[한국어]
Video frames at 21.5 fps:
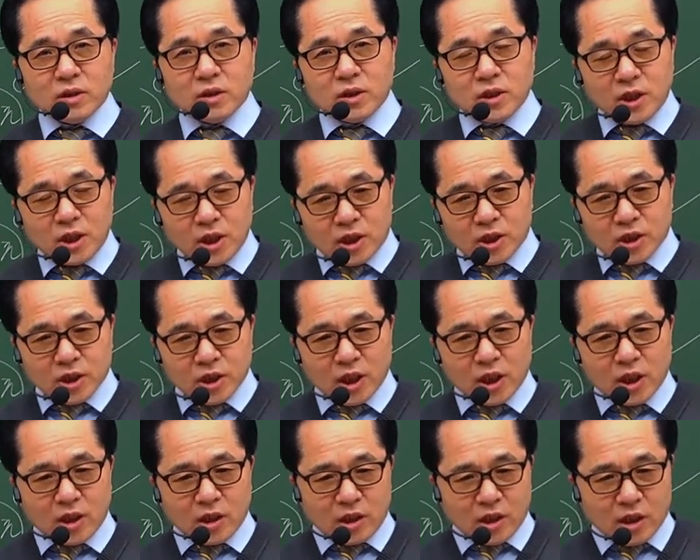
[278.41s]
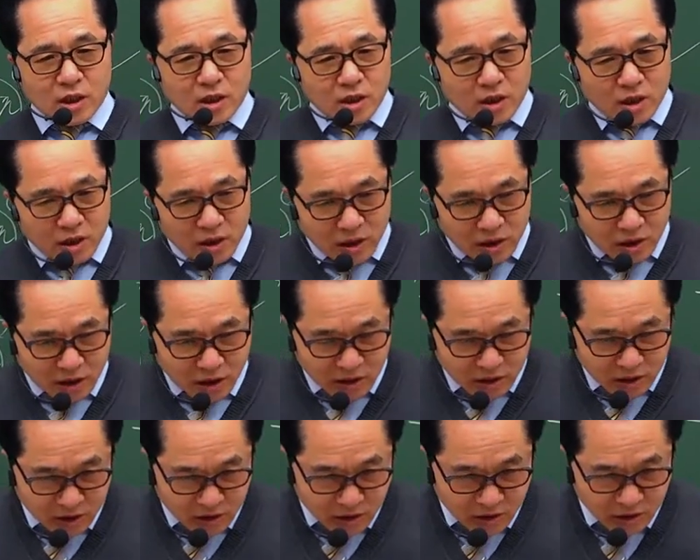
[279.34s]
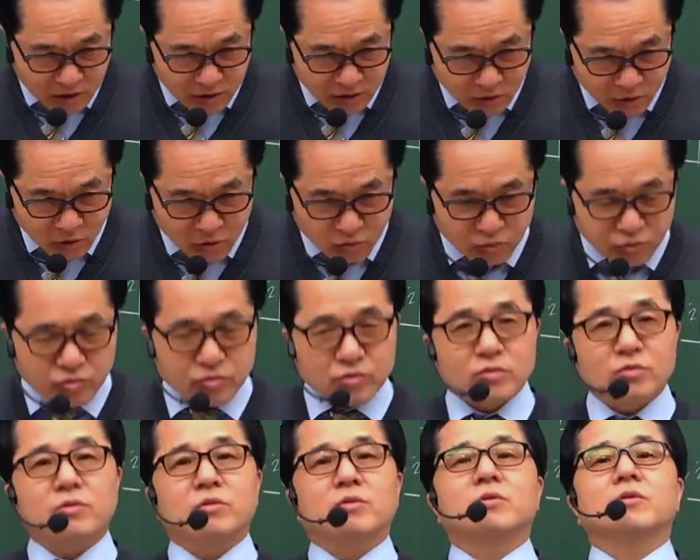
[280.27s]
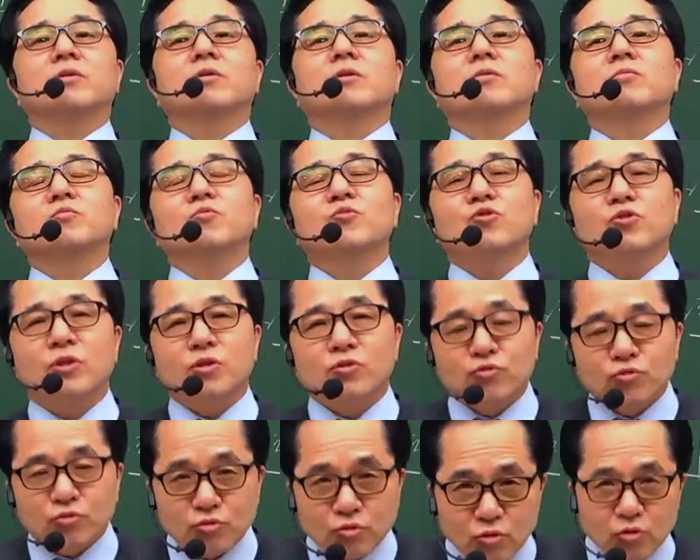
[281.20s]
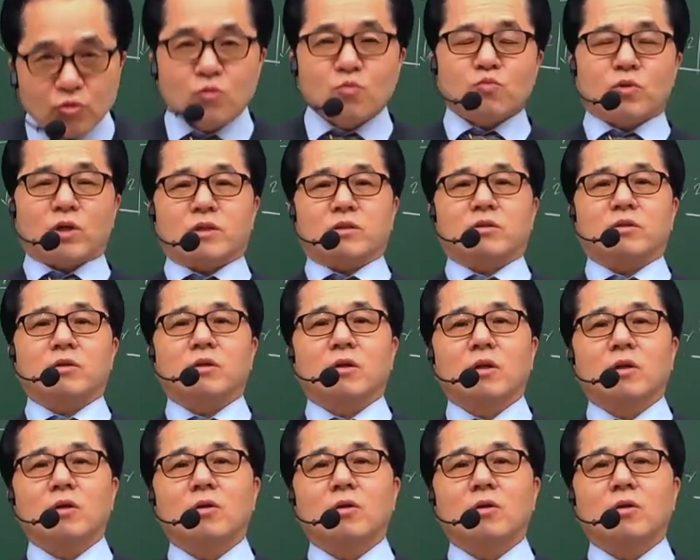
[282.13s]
2차 공부를 염두에 두고 공부하는 거예요.